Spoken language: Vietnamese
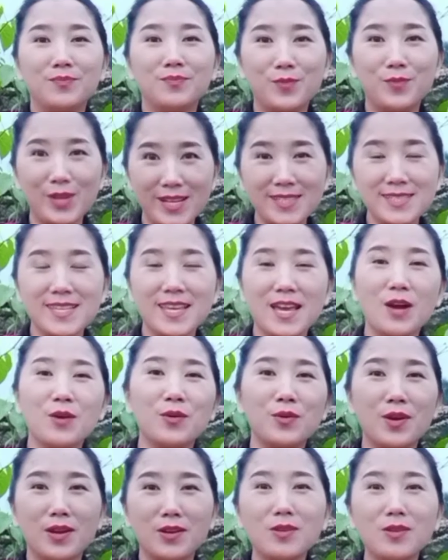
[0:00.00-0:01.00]
mỗi chiếc
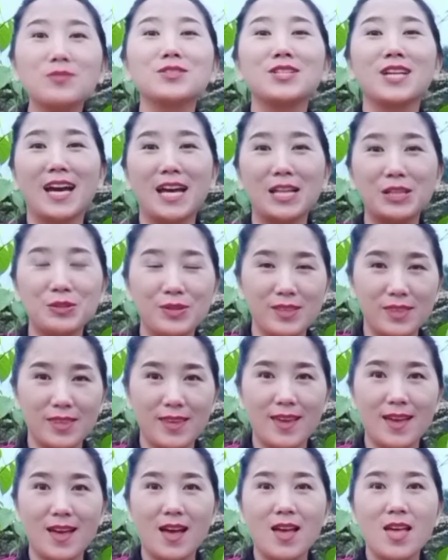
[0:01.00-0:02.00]
cũng có nông trạc tôi
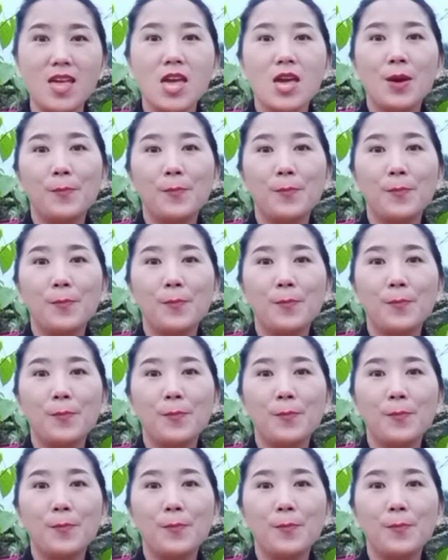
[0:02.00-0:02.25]
tiề à.